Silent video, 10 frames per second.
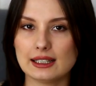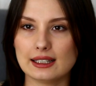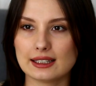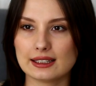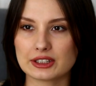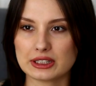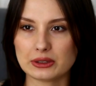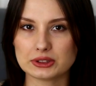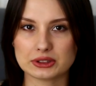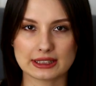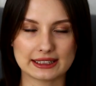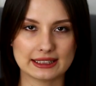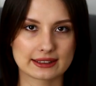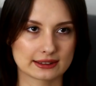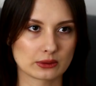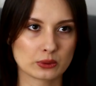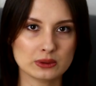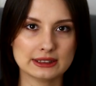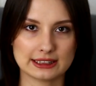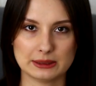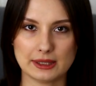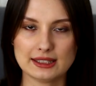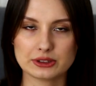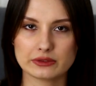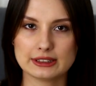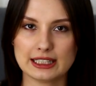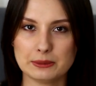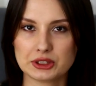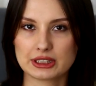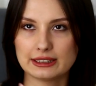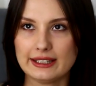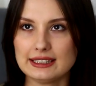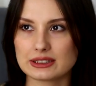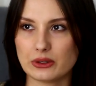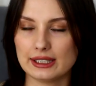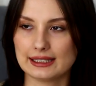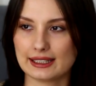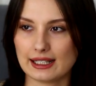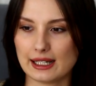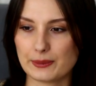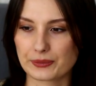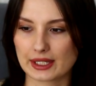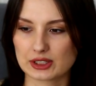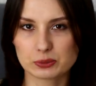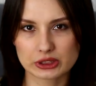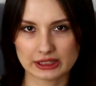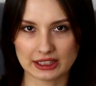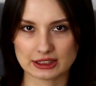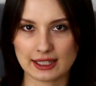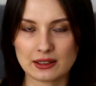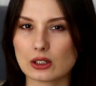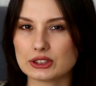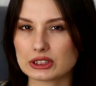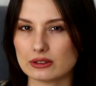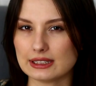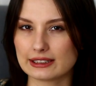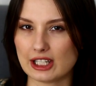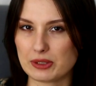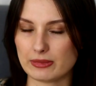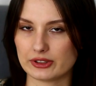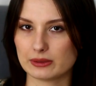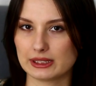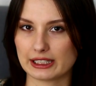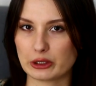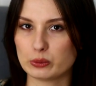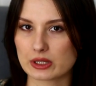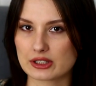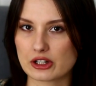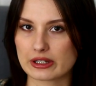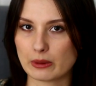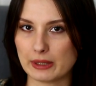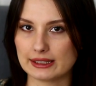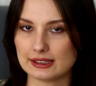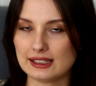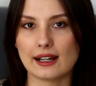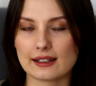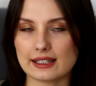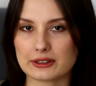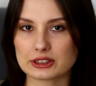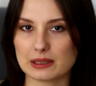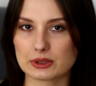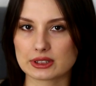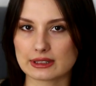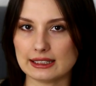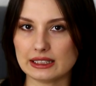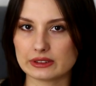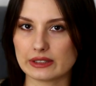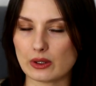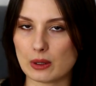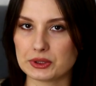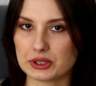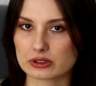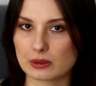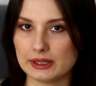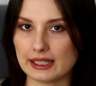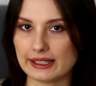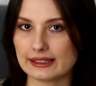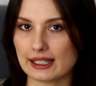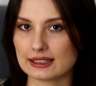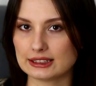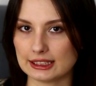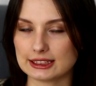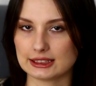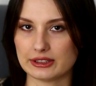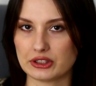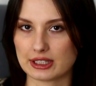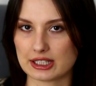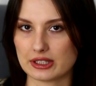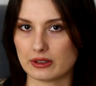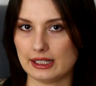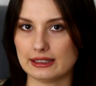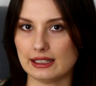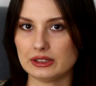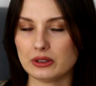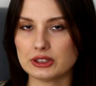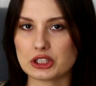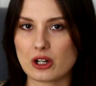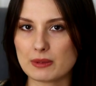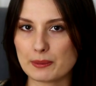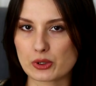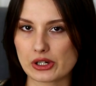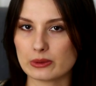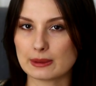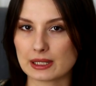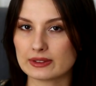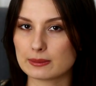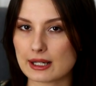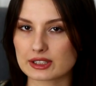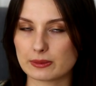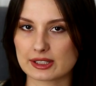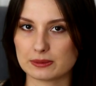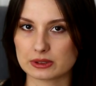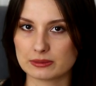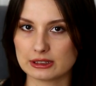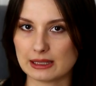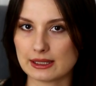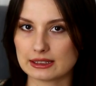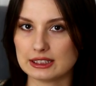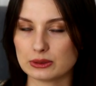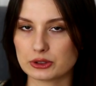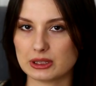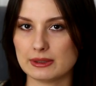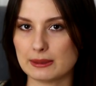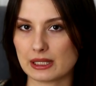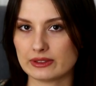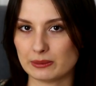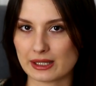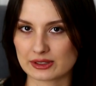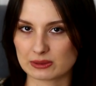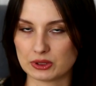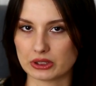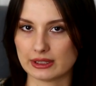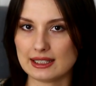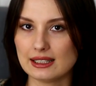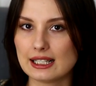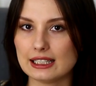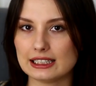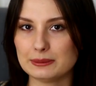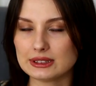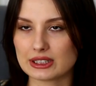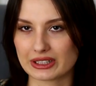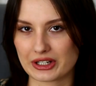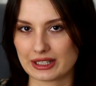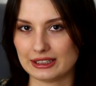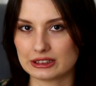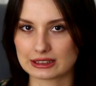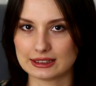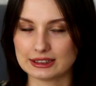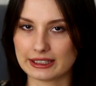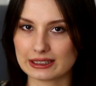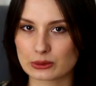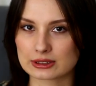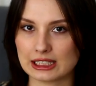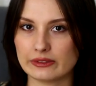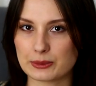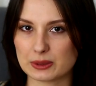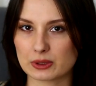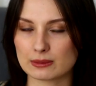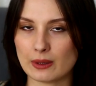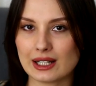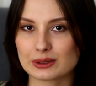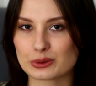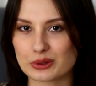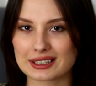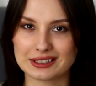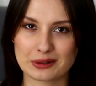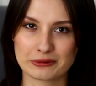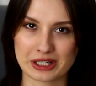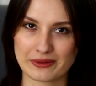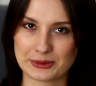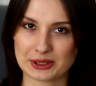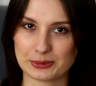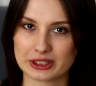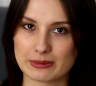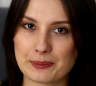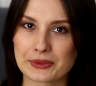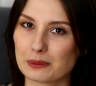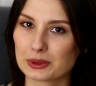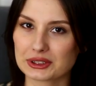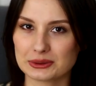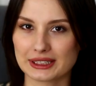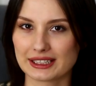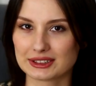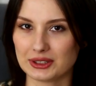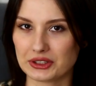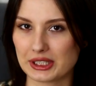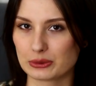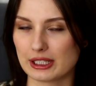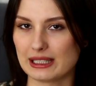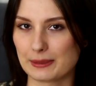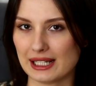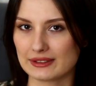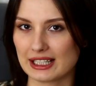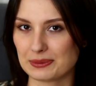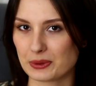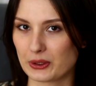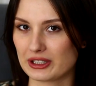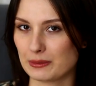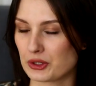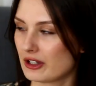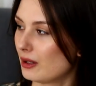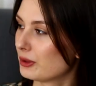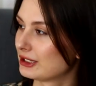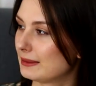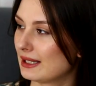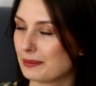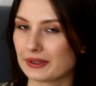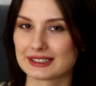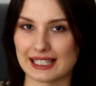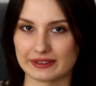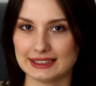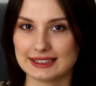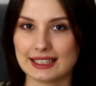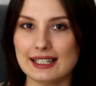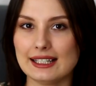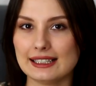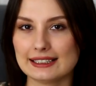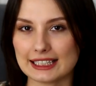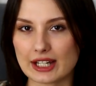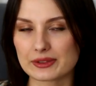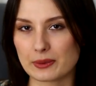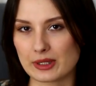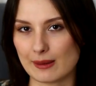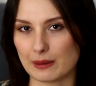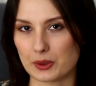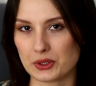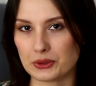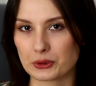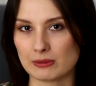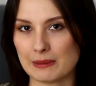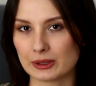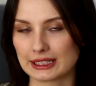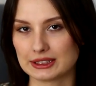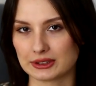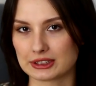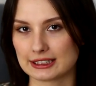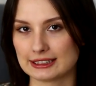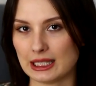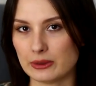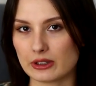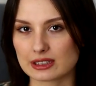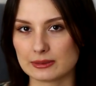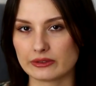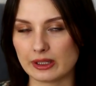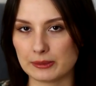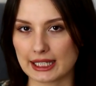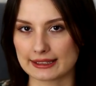E, jeżeli chodzi o taki ogólny klimat, to wydaje mi się, że ta jest trochę taka smutniejsza, chociaż ona też ma w sobie takie humorystyczne momenty, ale jakoś emocjonalnie wydawała mi się odrobina jednak cięższa niż każde kolejne lato, chociaż obie poruszają naprawdę bardzo, bardzo podobny temat i są do siebie naprawdę bardzo zbliżone. I myślę, że jeżeli czytaliście jedną z nich i Wam się podobała, to druga z nich również Wam się spodoba. Bo to są takie książki, które naprawdę spokojnie można obok siebie postawić. E, tak jak wspomniałam na początku, mam o tej książce cały osobny film na